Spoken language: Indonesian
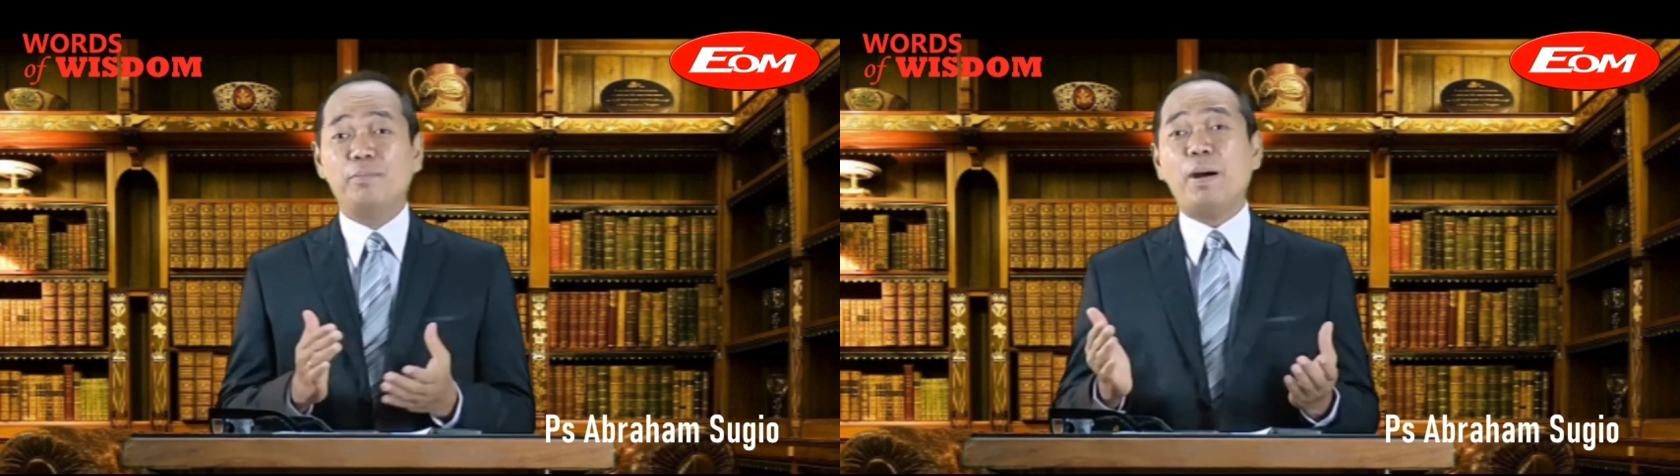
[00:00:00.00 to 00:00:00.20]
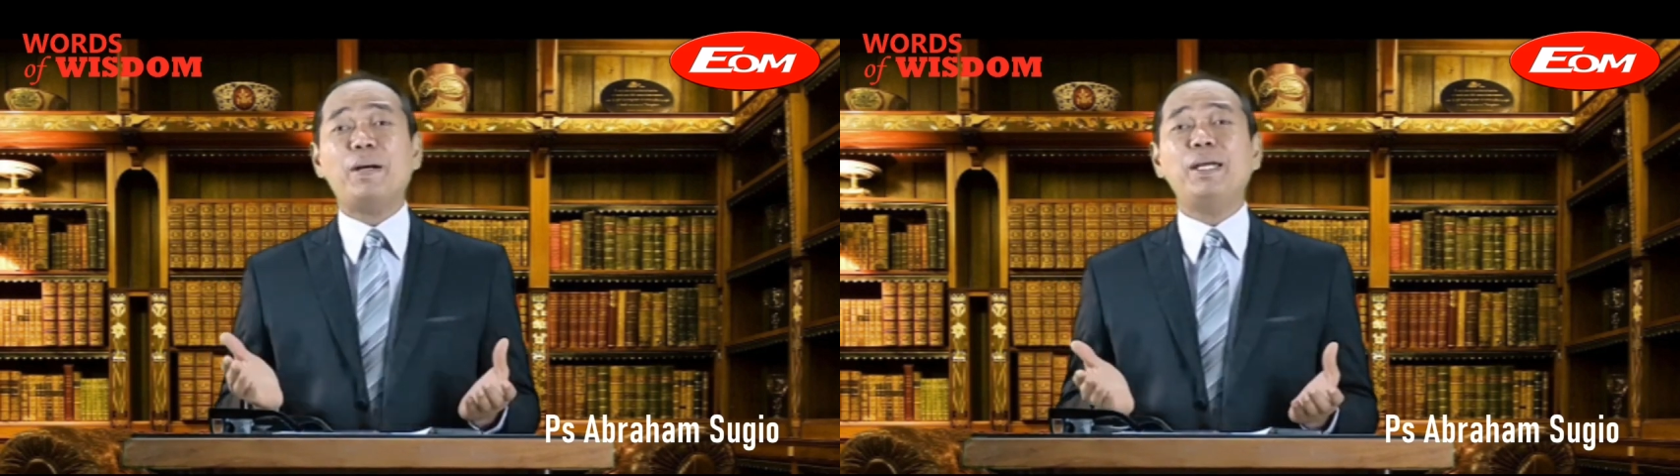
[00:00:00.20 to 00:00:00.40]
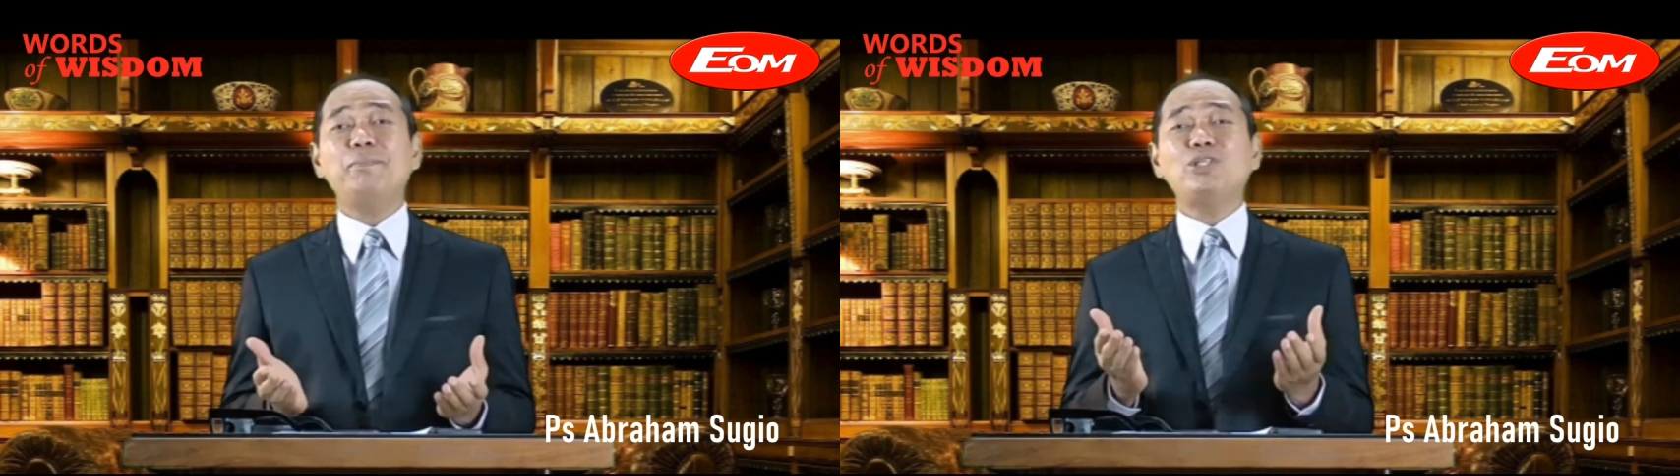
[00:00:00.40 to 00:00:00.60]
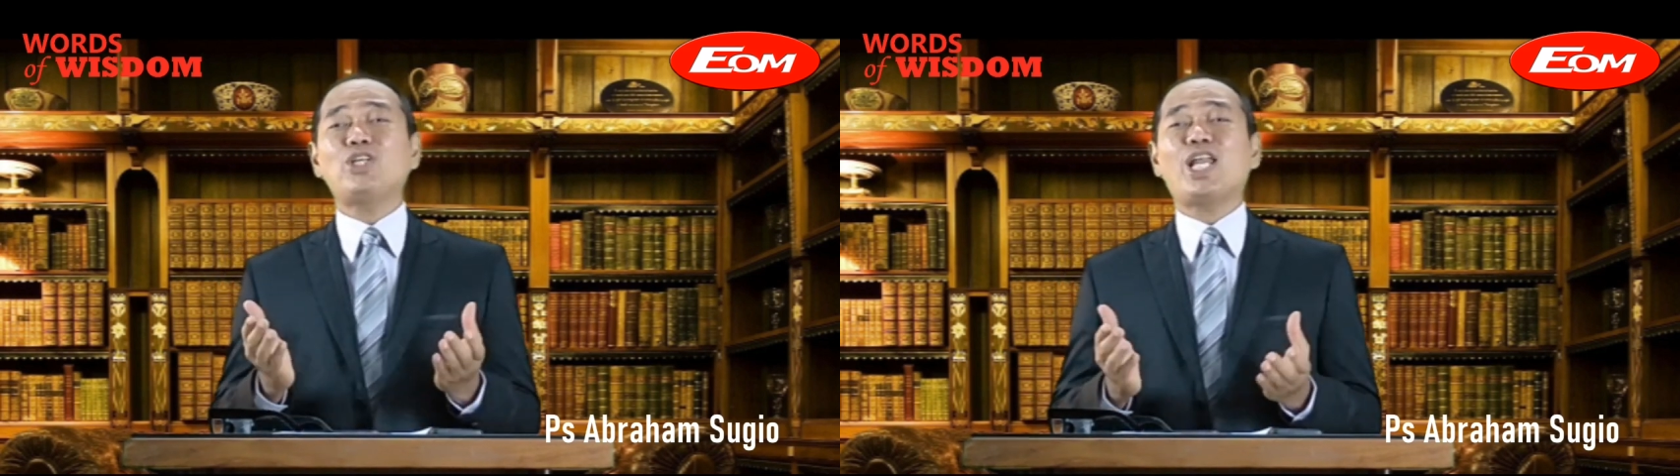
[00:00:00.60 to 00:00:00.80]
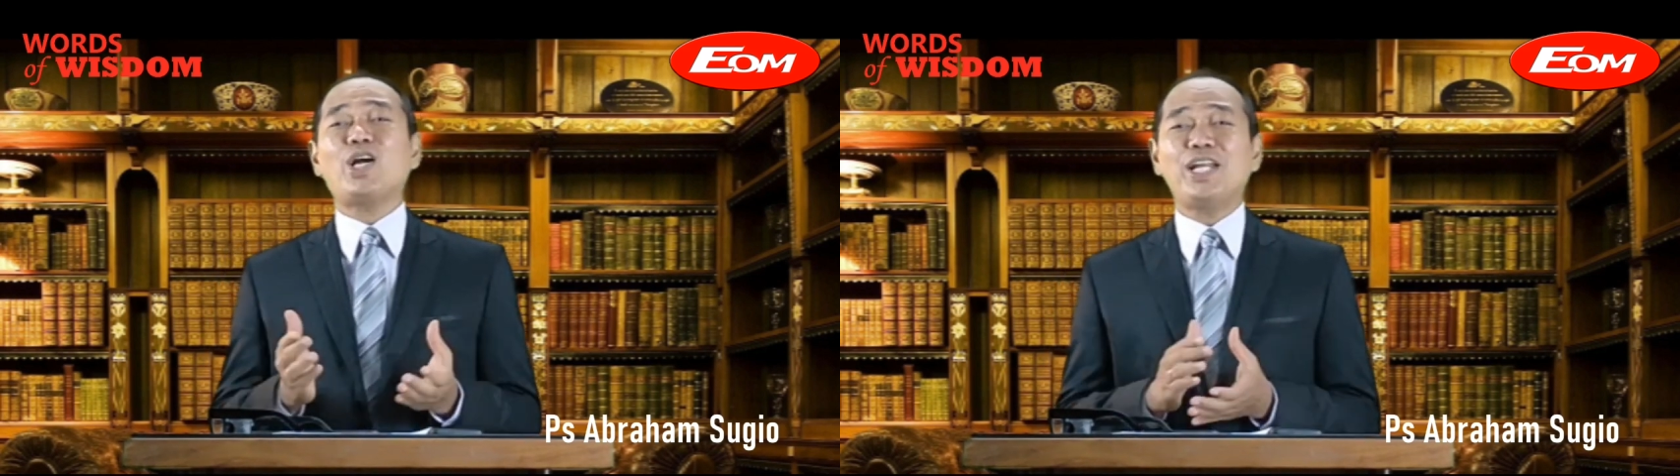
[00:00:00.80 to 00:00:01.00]
Bapak Ibu
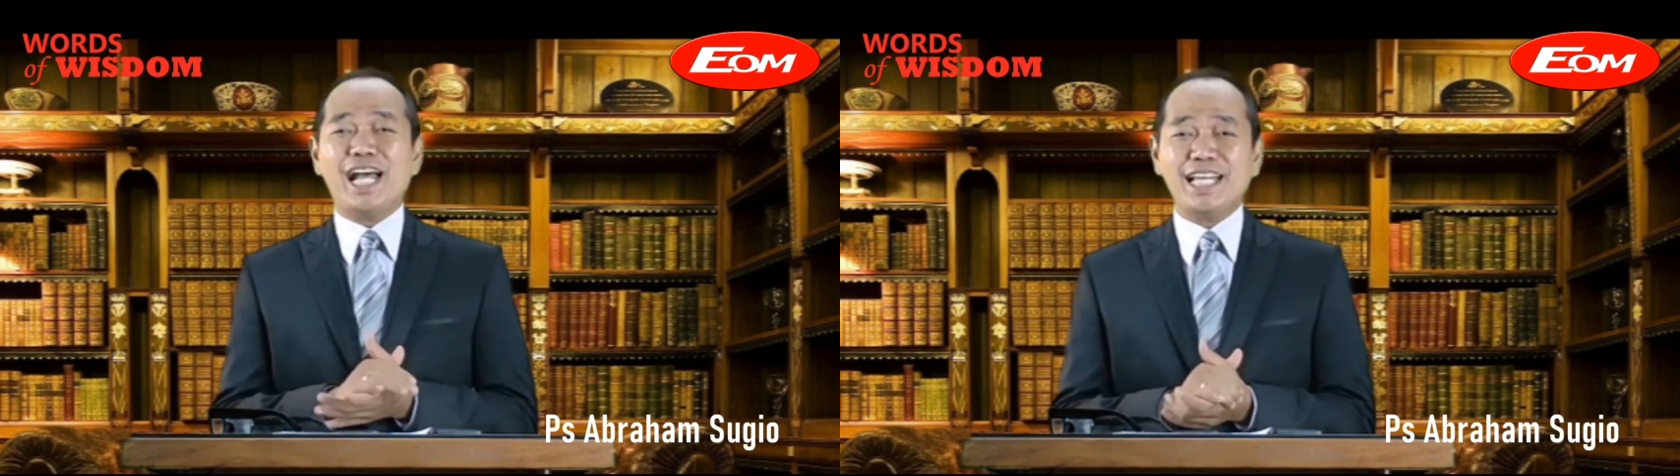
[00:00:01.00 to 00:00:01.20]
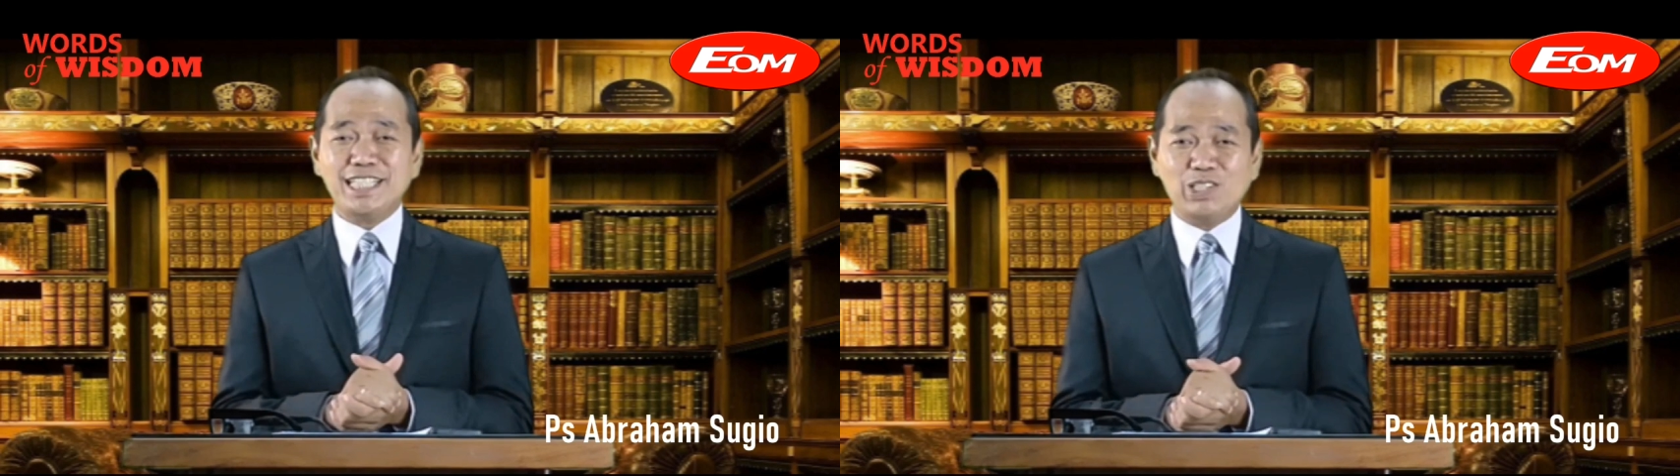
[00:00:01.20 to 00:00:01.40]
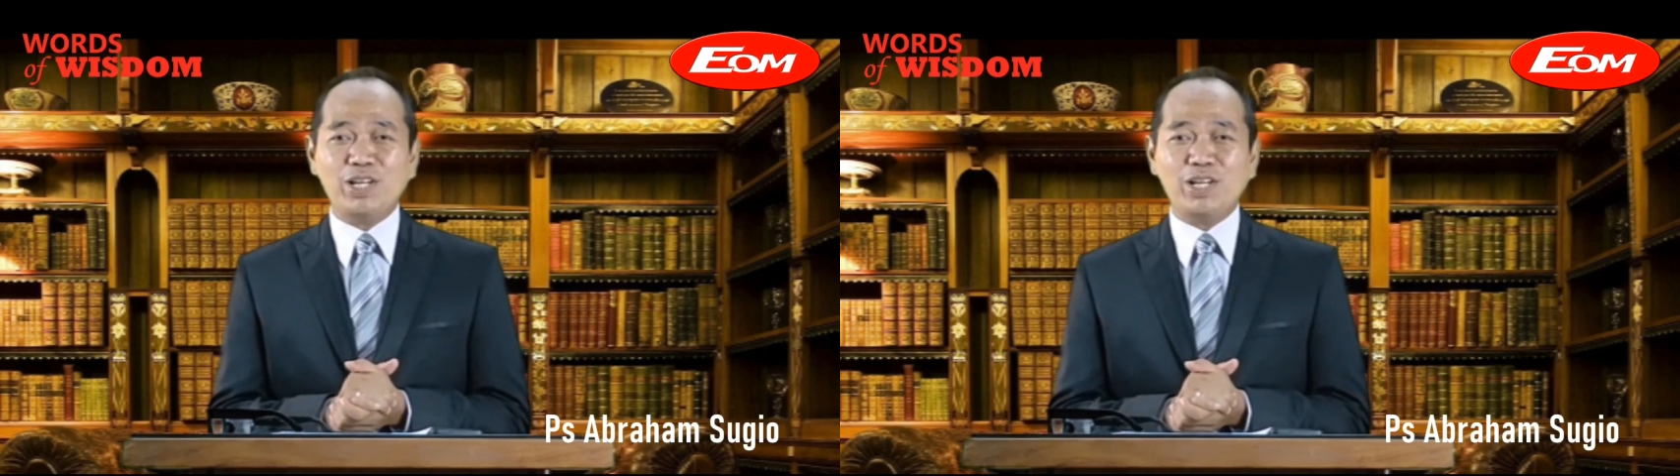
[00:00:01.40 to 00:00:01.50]
Saudara dikasih